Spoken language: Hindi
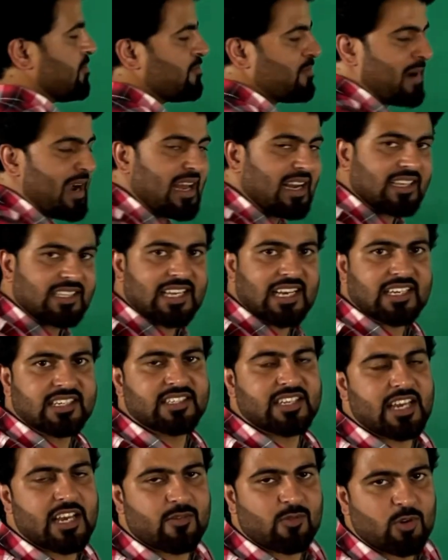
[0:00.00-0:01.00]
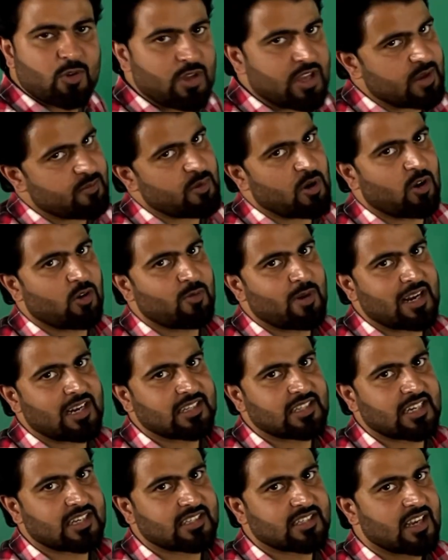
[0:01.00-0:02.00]
minus x equal to e power minus
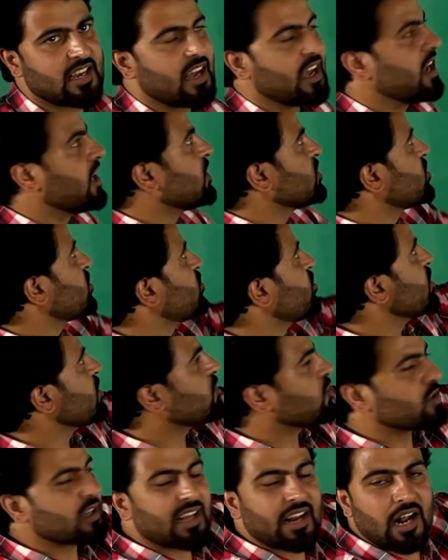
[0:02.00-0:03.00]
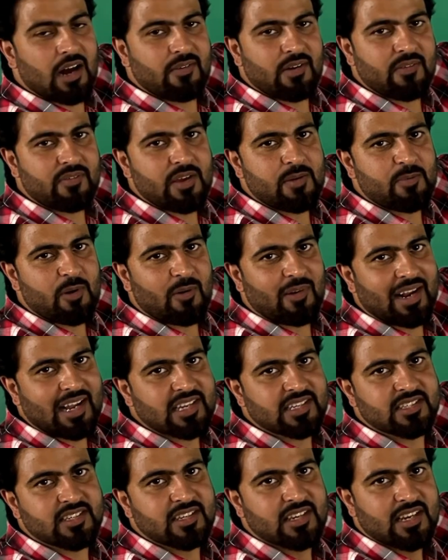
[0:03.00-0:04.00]
x. So do you know the graph of e power
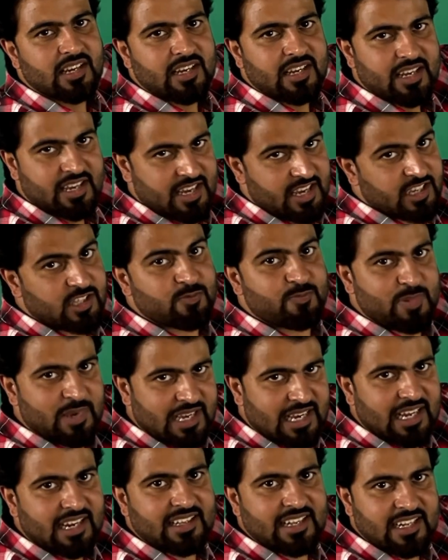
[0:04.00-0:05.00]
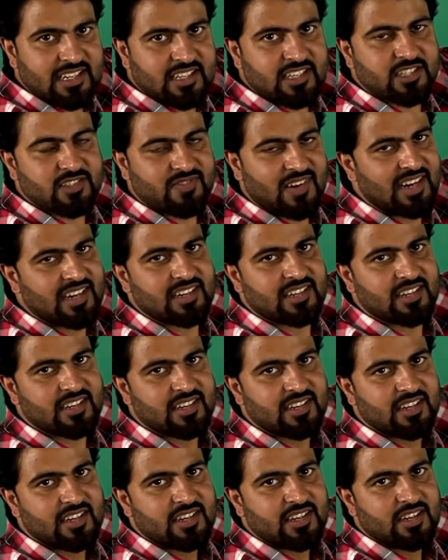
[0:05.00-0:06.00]
x is bigger than this one?
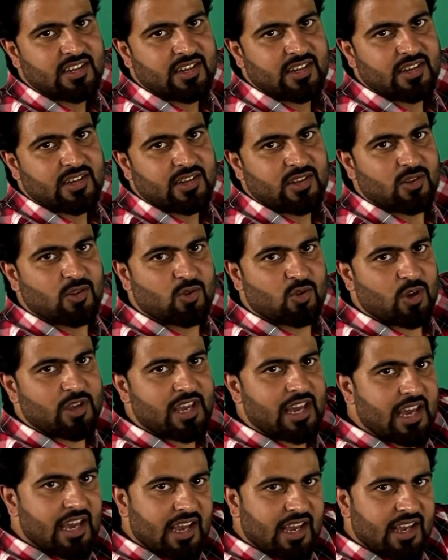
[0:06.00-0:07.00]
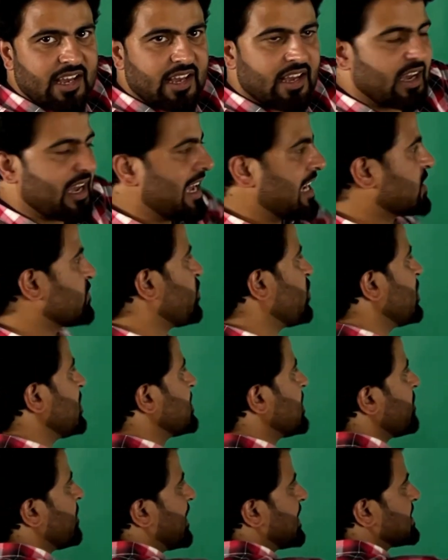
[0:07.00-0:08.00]
तो ये
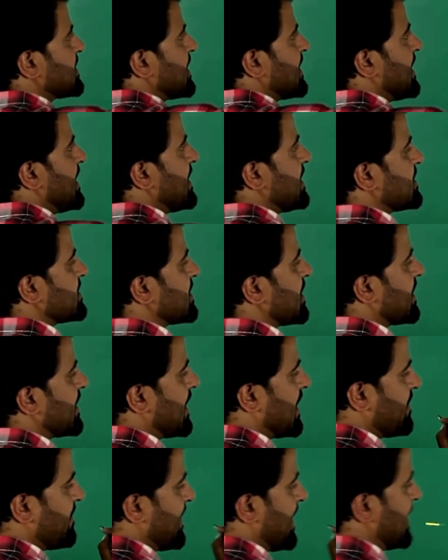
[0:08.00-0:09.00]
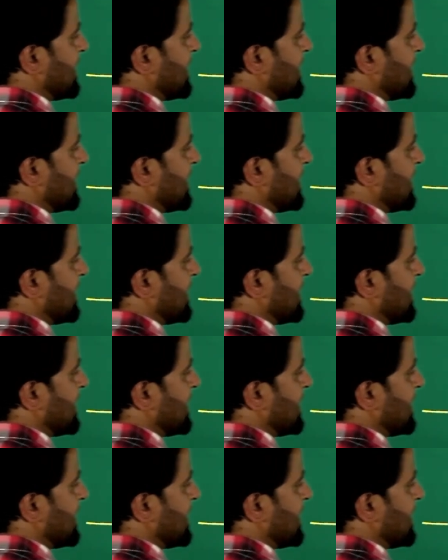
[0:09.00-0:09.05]
एक्सपोनेंशियल फंक्शन है इसका ग्राफ